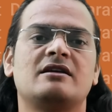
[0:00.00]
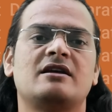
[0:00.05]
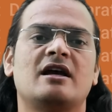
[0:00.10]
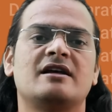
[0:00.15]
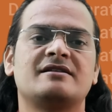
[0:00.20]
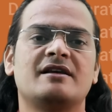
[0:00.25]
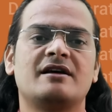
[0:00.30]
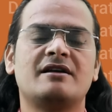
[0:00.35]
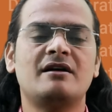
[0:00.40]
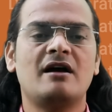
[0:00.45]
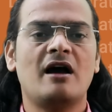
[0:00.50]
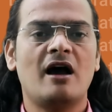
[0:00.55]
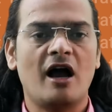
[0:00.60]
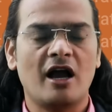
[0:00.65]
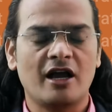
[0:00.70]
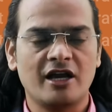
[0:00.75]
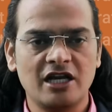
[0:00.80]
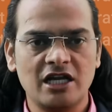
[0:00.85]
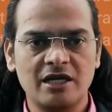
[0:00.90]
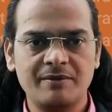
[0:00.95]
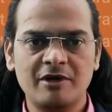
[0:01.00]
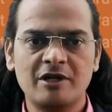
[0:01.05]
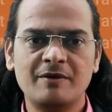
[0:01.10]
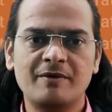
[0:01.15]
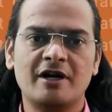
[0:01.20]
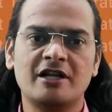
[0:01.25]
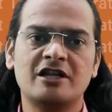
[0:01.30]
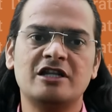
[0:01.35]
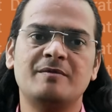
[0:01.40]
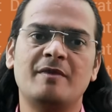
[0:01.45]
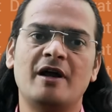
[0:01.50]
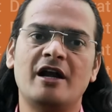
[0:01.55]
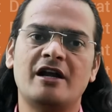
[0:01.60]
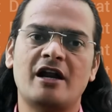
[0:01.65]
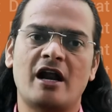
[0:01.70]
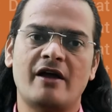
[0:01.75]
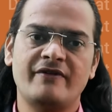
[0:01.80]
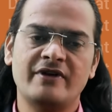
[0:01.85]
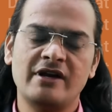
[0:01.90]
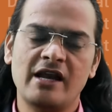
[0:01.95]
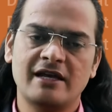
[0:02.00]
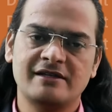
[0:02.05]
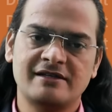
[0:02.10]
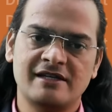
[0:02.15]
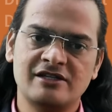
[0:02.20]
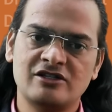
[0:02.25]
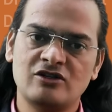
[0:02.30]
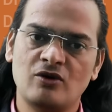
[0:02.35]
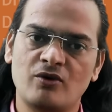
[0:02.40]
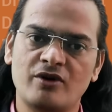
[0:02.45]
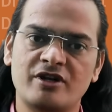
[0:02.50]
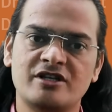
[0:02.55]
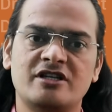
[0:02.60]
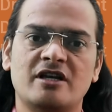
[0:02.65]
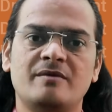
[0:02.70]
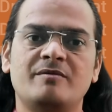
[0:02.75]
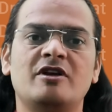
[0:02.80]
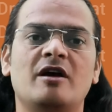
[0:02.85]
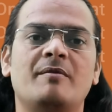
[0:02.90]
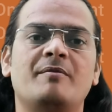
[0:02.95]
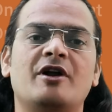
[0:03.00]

क्या सर अग्निवीर भर्ती में ड्राइविंग लाइसेंस होने से भी